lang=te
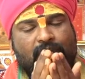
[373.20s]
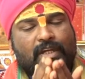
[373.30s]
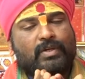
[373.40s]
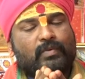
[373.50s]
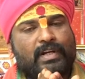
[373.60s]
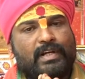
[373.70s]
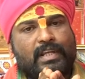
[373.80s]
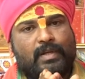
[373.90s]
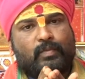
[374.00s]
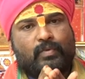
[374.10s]

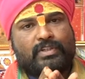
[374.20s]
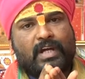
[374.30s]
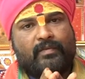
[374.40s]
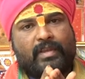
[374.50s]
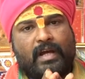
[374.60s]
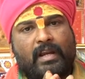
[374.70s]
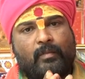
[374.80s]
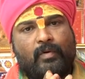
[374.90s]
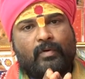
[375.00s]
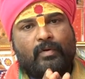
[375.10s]
ఇటువంటి పూజా
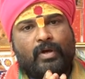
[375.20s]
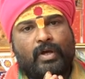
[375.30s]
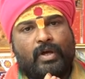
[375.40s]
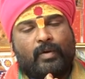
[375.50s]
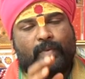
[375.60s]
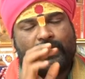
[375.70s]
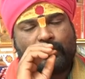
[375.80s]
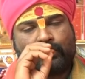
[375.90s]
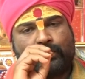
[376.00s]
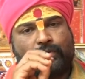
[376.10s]
విధానము
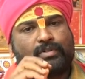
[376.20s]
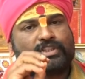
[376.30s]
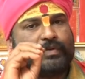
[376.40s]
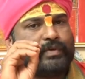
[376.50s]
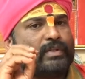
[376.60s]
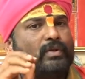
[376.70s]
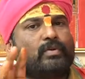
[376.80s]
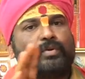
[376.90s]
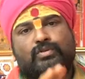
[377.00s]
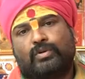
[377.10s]
పదకొండు చవితుల
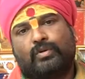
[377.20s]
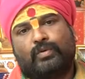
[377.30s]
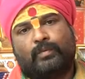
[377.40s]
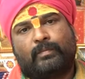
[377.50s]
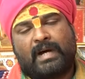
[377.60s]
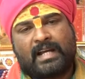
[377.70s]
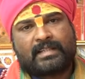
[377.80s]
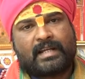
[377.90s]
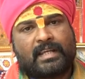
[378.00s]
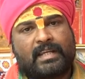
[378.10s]
రోజులు
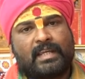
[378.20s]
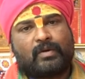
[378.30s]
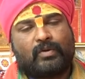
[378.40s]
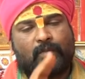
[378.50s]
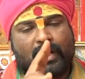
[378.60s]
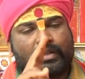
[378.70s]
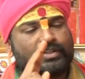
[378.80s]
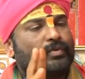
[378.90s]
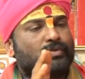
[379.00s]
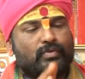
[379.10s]
మాసానికి రెండు మార్లు
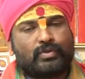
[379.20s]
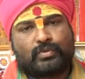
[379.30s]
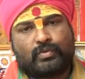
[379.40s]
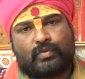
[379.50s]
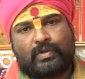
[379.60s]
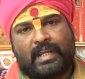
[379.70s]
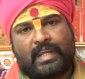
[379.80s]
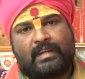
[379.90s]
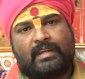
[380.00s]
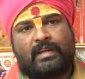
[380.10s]
చవితు వస్తూ
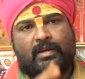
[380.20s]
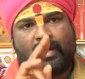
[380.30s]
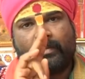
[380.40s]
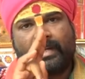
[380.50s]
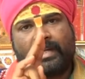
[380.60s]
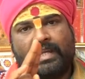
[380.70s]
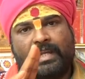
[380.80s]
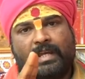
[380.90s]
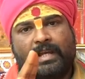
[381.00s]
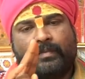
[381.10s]
ఉంటాయి కాబట్టి
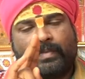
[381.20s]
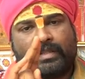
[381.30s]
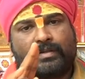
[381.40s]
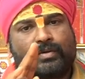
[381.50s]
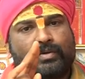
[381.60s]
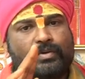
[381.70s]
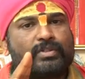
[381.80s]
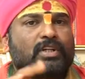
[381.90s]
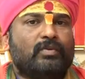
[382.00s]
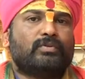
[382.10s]
పదకొండు
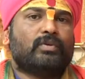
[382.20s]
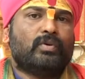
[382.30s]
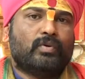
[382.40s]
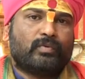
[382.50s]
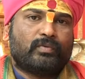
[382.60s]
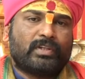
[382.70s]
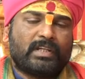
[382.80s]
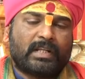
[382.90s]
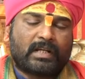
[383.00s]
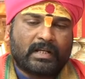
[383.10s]
చవితులు
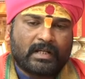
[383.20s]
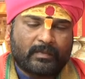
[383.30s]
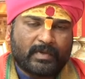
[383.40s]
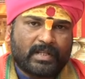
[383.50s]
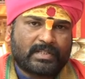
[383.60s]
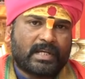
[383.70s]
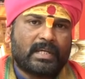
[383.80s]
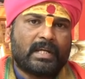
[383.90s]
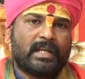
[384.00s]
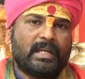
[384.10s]
ఈ రకంగా మీరు
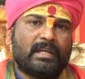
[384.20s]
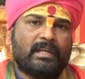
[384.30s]
చెయ్యండి